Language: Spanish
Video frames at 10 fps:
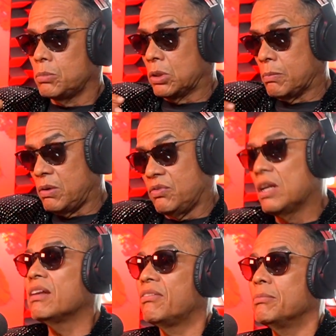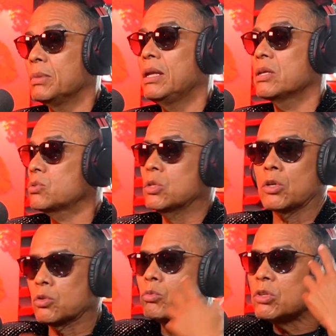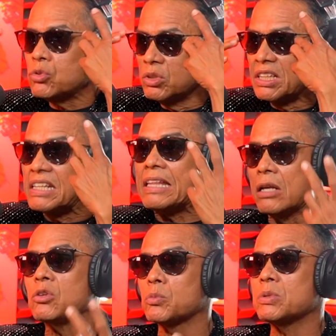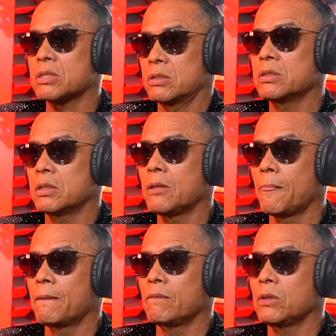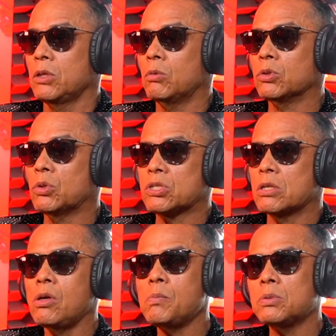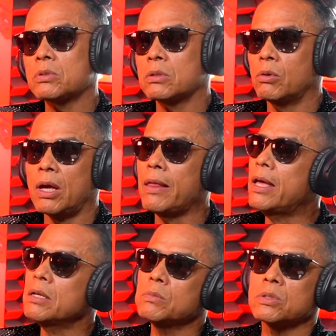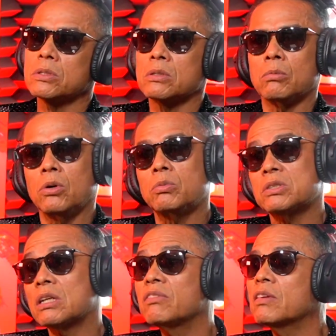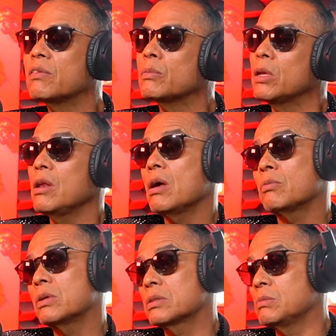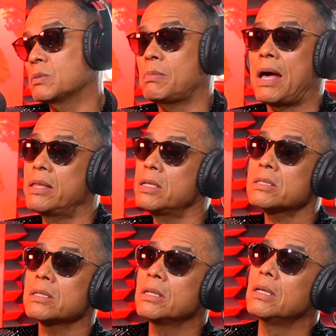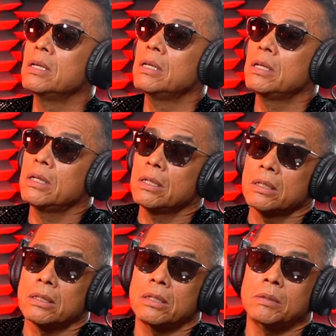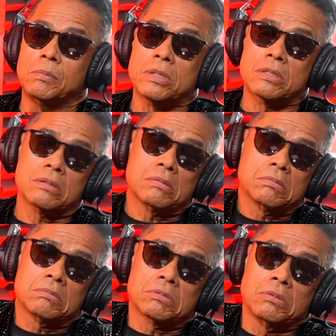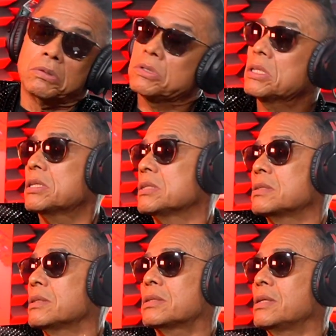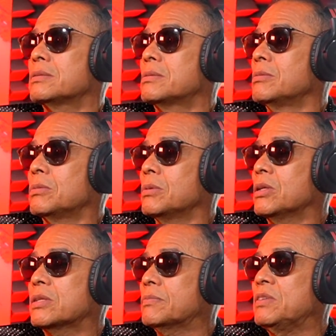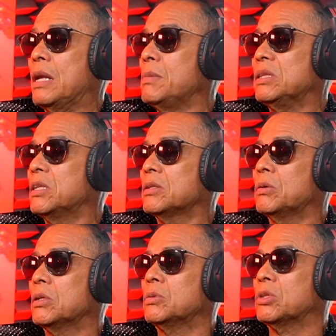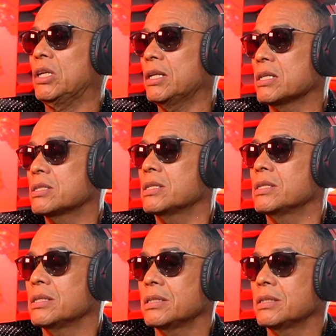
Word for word: porque prefieren la familia. es, una cuestión de criterios. Pues. Claro. Y cuando tú dices, no, pues te voy a dar, pues, voy a hacer que a mi familia, pues a mis padres. Y pues son cosas que, que, que es, finalmente es lo que tú quieres y